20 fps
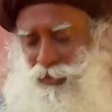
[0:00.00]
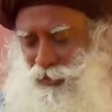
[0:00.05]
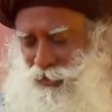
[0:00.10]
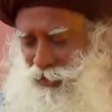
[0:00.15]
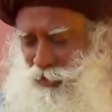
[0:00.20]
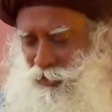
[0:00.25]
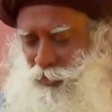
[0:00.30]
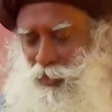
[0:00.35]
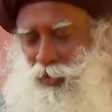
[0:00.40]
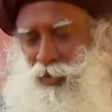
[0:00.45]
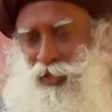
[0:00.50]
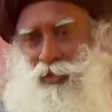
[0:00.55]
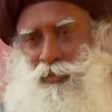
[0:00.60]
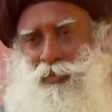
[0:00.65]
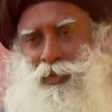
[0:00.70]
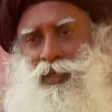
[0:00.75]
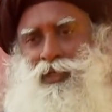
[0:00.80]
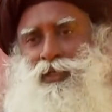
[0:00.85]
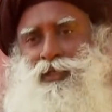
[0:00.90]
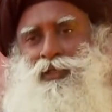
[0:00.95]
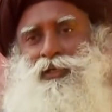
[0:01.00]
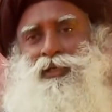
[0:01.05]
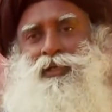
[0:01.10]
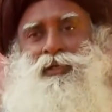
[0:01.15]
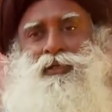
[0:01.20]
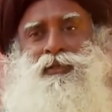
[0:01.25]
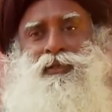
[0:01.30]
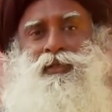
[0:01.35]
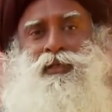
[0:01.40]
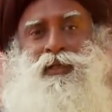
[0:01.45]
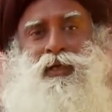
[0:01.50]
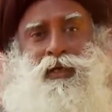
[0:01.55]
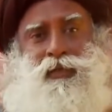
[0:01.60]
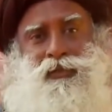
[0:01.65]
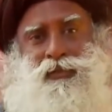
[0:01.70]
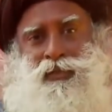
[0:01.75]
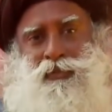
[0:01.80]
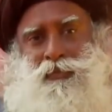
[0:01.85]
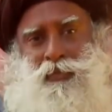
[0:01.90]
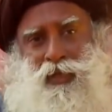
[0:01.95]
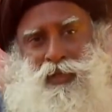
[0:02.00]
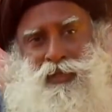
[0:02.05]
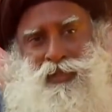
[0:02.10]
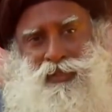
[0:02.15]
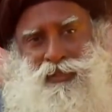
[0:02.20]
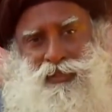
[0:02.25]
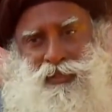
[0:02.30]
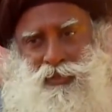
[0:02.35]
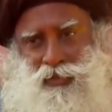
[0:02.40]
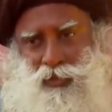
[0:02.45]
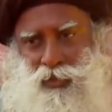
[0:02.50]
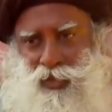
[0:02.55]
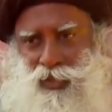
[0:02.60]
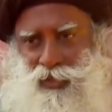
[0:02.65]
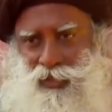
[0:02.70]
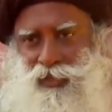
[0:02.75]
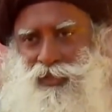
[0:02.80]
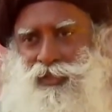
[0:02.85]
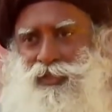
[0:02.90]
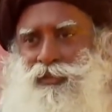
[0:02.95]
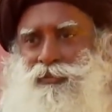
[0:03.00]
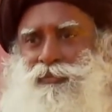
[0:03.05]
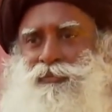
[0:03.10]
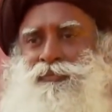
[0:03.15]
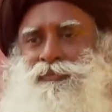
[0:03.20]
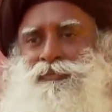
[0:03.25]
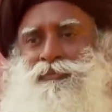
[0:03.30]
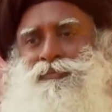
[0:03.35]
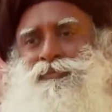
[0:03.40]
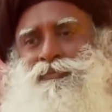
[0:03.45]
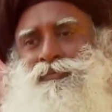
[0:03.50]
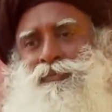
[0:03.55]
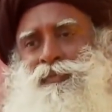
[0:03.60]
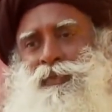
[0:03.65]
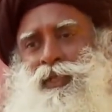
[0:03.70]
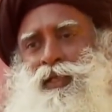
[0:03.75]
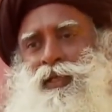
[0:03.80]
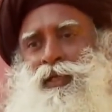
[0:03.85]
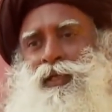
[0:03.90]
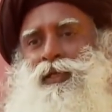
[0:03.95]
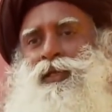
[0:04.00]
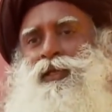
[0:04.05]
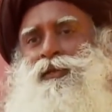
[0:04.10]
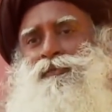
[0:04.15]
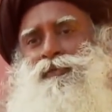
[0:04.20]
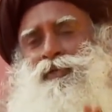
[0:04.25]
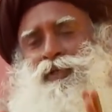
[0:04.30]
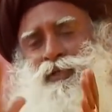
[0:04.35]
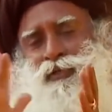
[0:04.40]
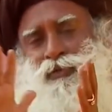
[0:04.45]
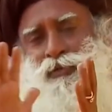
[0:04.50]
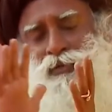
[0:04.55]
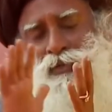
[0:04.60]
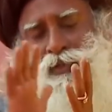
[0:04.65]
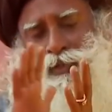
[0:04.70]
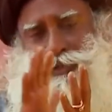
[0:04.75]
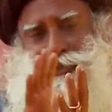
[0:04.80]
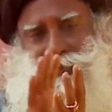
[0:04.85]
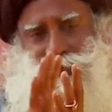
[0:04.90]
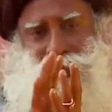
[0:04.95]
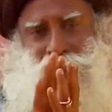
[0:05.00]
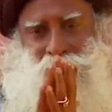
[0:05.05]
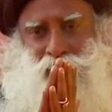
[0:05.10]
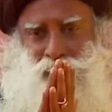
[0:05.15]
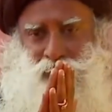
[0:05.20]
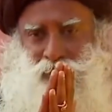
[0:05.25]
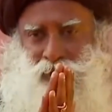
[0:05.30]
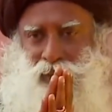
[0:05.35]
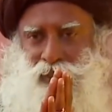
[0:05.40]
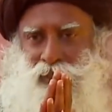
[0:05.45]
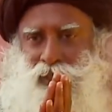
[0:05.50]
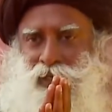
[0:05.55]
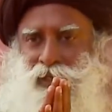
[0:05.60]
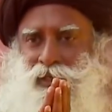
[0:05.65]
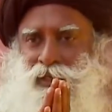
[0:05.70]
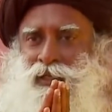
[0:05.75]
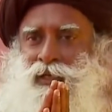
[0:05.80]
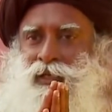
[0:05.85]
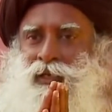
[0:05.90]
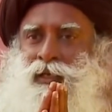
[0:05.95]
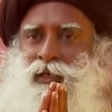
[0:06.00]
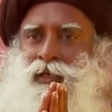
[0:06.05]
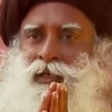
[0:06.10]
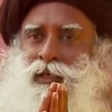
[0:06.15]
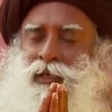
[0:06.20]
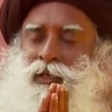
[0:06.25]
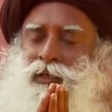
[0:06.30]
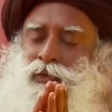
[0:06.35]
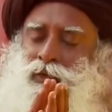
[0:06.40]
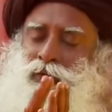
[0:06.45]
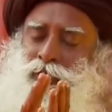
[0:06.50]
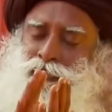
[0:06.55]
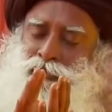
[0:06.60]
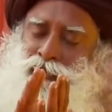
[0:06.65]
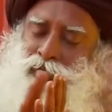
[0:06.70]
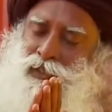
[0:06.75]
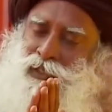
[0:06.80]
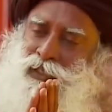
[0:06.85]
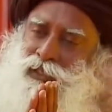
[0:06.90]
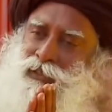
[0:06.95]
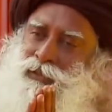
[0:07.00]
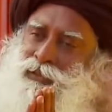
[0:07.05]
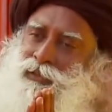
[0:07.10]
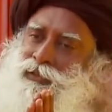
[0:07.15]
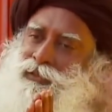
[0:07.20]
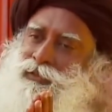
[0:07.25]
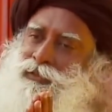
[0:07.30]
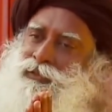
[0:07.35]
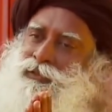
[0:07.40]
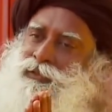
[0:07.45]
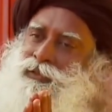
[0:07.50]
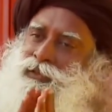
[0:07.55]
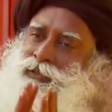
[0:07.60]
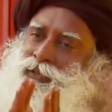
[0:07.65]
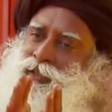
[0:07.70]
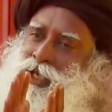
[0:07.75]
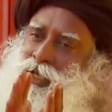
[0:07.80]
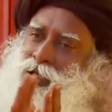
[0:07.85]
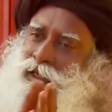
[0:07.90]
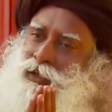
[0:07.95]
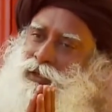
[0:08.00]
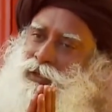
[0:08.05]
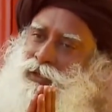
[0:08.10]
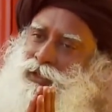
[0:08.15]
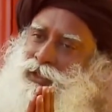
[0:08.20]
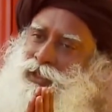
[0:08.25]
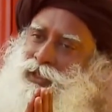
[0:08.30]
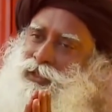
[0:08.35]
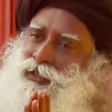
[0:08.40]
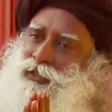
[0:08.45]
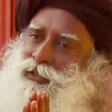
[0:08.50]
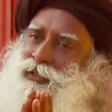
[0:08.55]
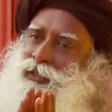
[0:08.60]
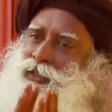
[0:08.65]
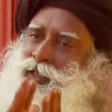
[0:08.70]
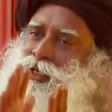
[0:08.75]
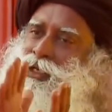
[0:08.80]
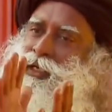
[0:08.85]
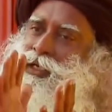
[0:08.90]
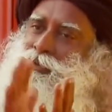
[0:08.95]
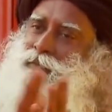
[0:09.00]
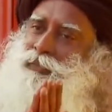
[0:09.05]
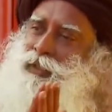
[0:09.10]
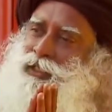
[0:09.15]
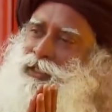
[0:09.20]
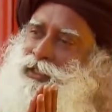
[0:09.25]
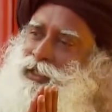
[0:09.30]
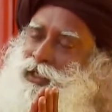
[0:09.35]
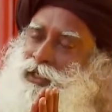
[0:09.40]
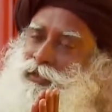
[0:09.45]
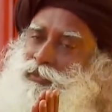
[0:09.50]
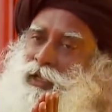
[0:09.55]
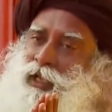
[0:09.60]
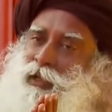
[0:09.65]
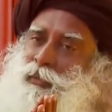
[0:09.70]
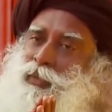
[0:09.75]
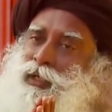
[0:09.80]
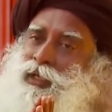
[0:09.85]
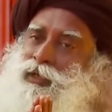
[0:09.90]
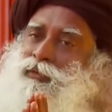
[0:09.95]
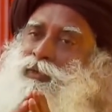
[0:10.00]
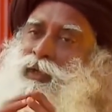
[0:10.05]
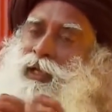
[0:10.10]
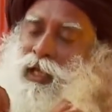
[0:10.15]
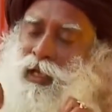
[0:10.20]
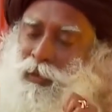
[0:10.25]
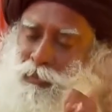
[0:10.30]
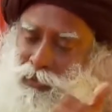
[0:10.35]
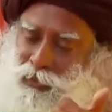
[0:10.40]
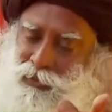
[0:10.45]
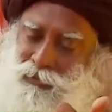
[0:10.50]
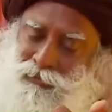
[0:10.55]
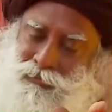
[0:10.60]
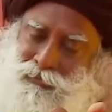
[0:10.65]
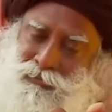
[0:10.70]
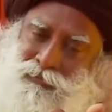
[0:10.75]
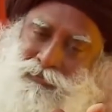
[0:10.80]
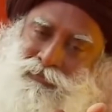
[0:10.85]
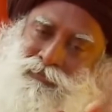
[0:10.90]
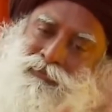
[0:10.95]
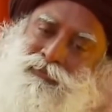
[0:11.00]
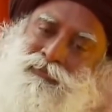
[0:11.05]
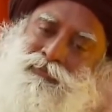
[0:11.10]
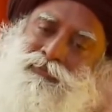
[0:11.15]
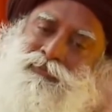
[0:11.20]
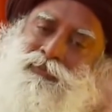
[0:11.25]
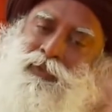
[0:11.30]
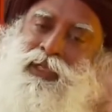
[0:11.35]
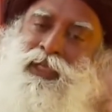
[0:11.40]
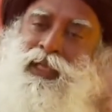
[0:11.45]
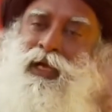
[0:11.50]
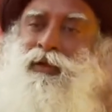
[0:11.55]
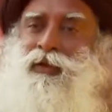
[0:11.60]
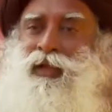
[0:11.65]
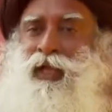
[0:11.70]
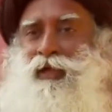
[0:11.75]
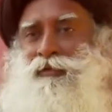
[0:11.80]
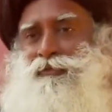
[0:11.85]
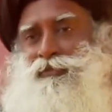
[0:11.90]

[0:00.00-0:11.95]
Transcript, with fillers: ये छोटा सिस्टम है और बड़ा सिस्टम सौर मंडल है अगर ये दो चीजें एक साथ हैं तो आपकी शारीरिक मानसिक और सांसारिक खुशहाली बिना प्रयास के होगी